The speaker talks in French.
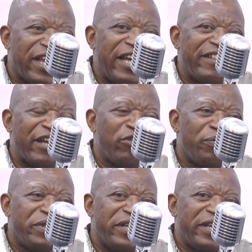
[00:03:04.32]
qu'elle a été
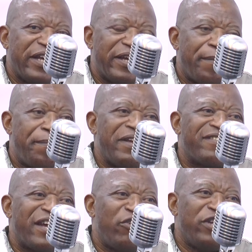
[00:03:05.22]
adoptée
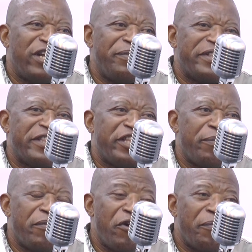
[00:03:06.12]
presque à l'unanimité des
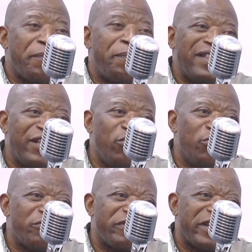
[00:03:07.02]
membres, pas de
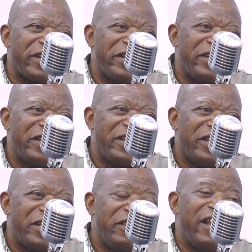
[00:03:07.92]
l'Union sacrée,
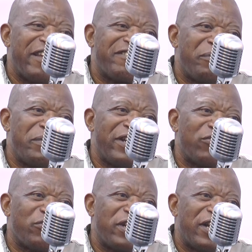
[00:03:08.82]
de l'Assemblée
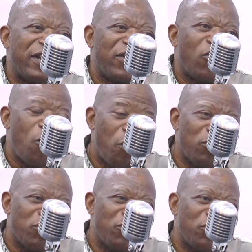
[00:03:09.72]
nationale,
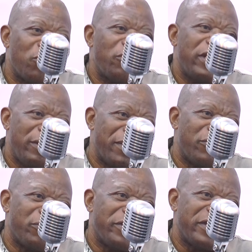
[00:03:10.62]
opposition et
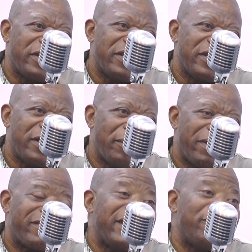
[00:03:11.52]
majorité.
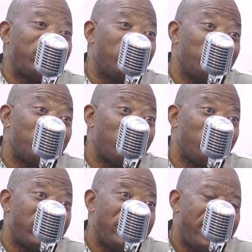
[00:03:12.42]
Parce qu'il n'y avait qu'une seule
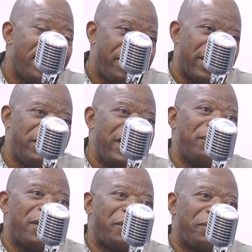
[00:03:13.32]
voix. Parmi les
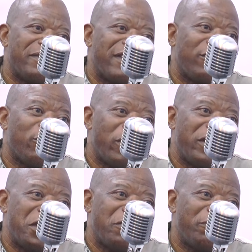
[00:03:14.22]
membres présents, si vous voyez
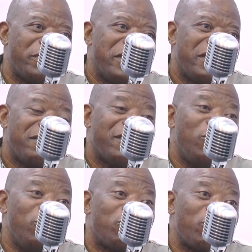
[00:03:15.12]
les chiffres, c'est
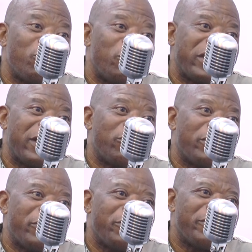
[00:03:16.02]
une seule voix qui a
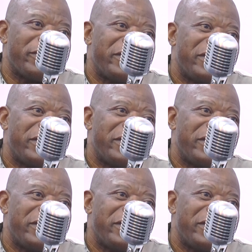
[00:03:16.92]
voté contre.